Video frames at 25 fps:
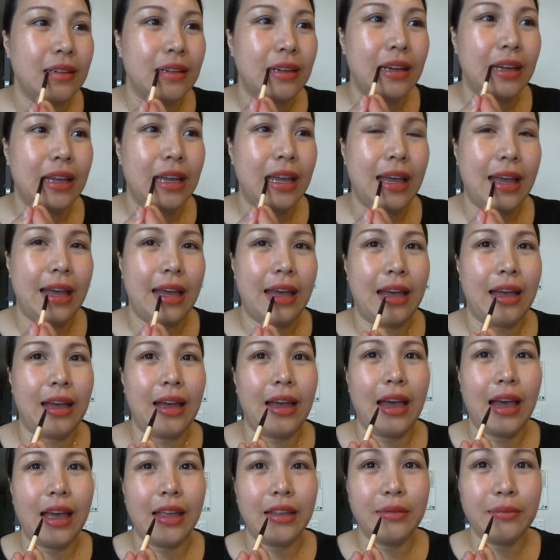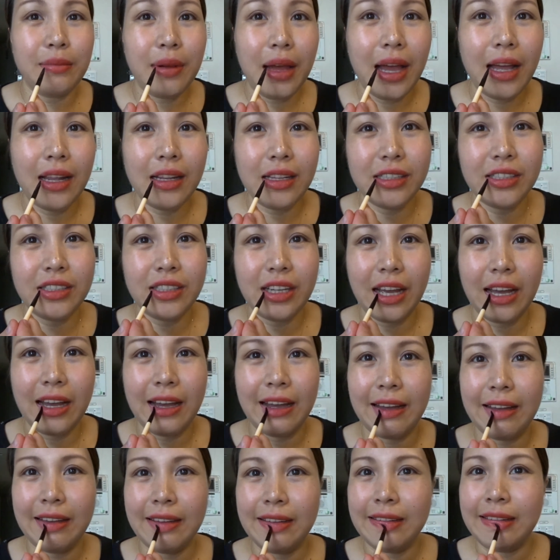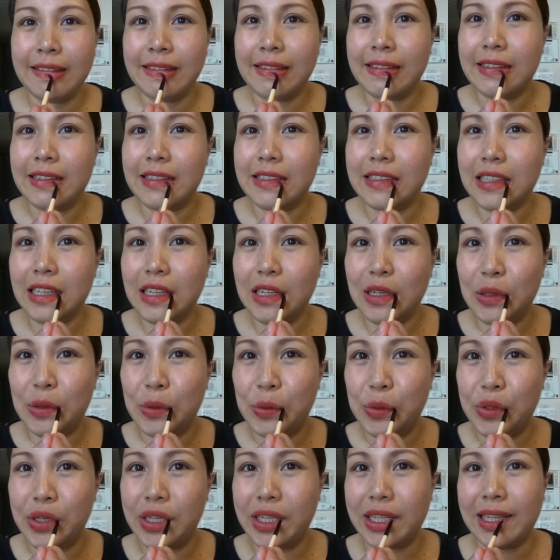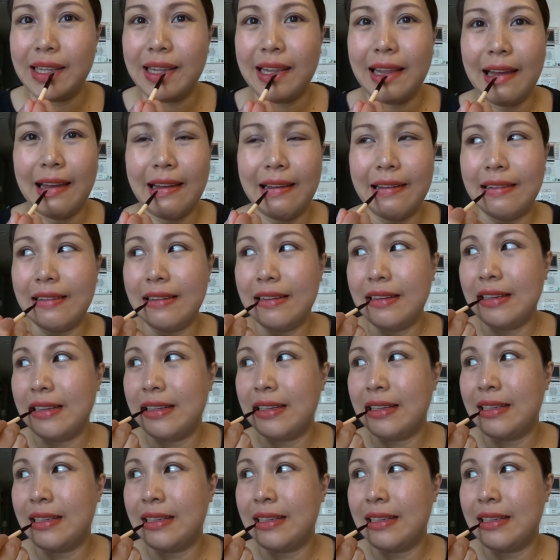Kaya, kahit mahal siya, isang guhit lang,